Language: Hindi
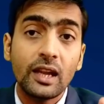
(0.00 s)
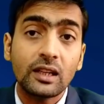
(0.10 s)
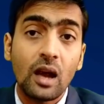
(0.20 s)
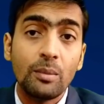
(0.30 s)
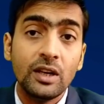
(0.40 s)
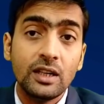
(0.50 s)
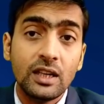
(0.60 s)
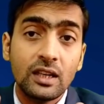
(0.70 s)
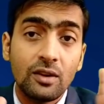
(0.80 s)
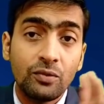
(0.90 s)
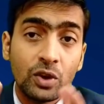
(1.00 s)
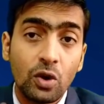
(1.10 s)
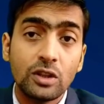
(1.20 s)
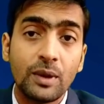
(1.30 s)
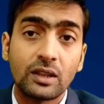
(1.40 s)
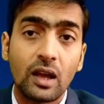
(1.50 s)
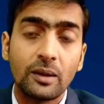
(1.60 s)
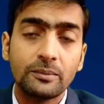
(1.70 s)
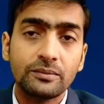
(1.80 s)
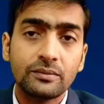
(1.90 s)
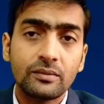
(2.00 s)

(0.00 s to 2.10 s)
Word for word: एक कम्युनिटी के विरोध में था